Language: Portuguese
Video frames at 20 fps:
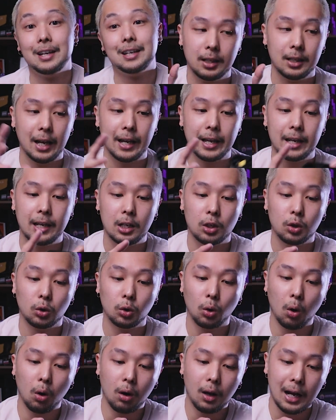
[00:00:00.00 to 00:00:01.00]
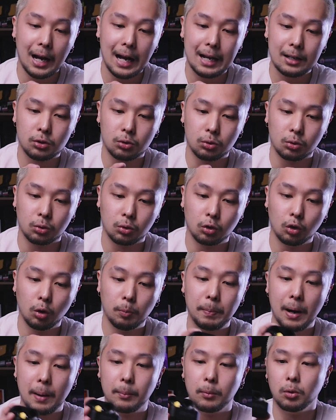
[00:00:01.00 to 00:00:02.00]
E aí, no caso do
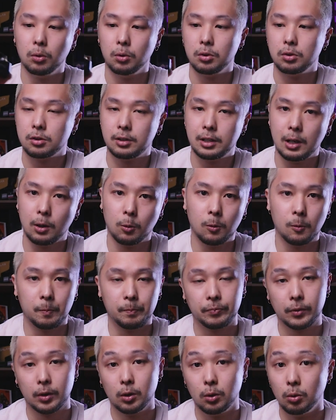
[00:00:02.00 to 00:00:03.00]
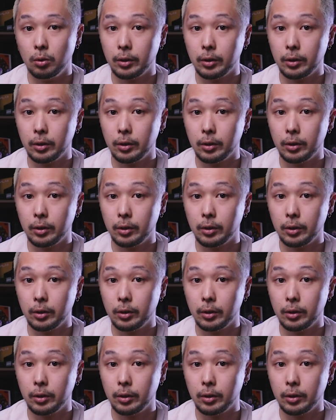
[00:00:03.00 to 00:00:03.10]
PAMU Z1,